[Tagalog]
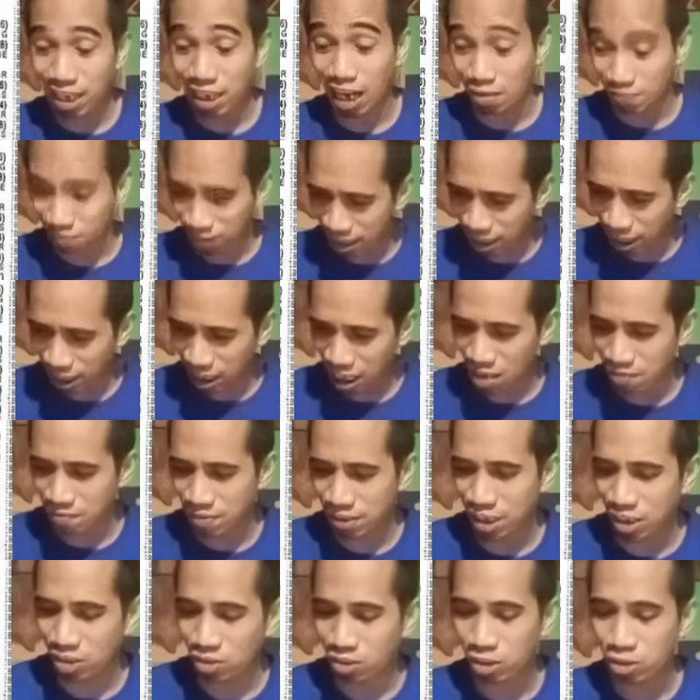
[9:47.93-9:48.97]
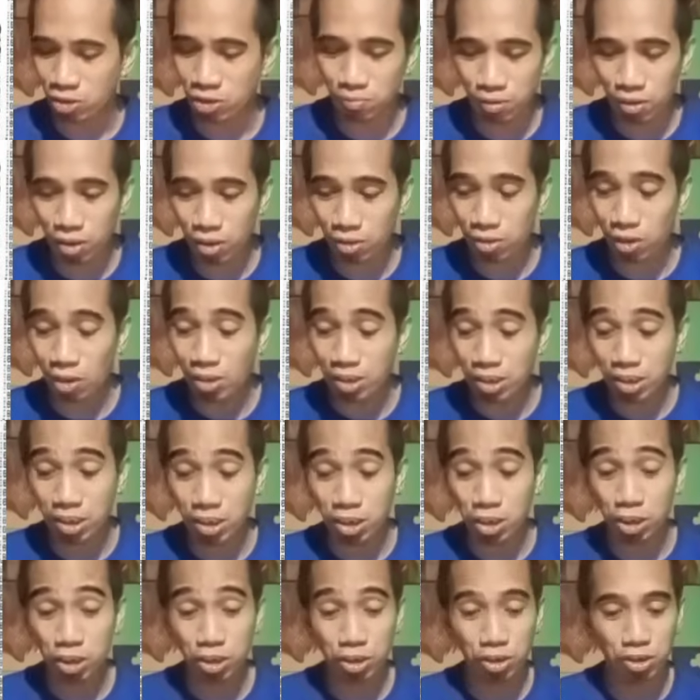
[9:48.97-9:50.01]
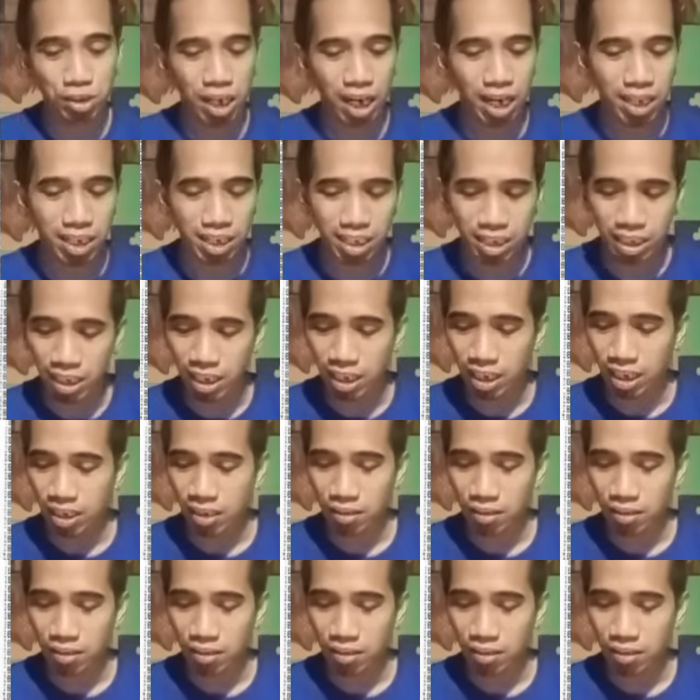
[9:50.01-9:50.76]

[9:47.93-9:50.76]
Gamay na gamay na tayo. Numero 2, Jean Jenny